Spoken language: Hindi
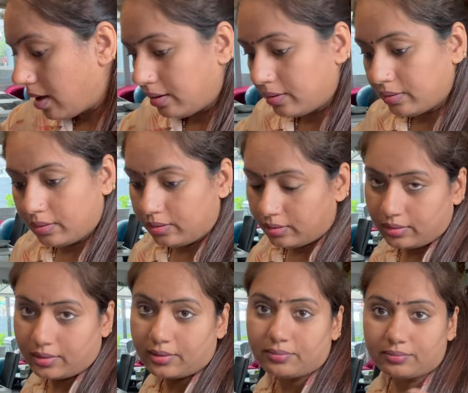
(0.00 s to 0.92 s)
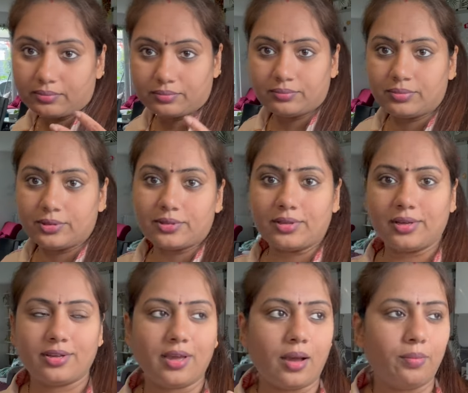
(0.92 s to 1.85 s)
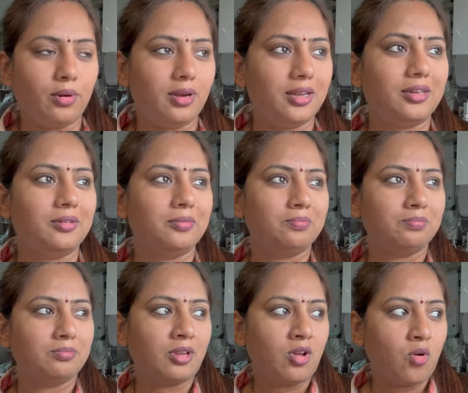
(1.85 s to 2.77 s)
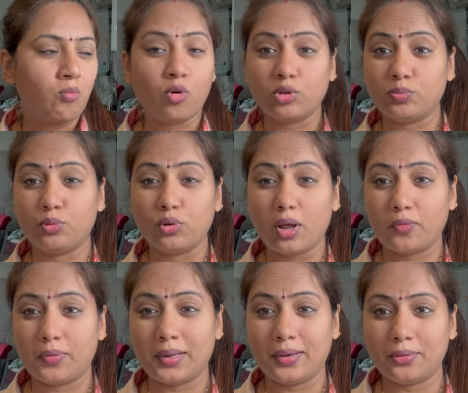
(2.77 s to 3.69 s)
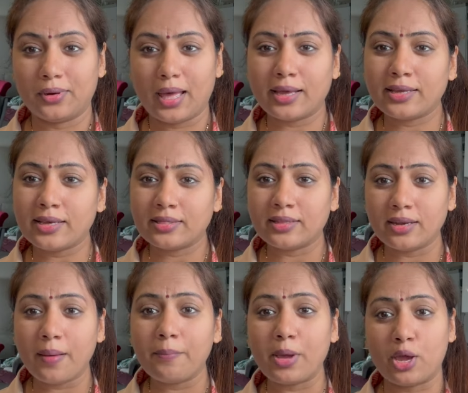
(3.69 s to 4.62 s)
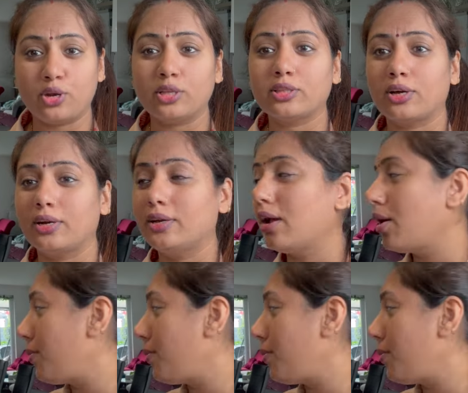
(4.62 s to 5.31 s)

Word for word: आ, क्या बोले बहुत बुरा फील हो रहा है कि इतना मेहनत करने के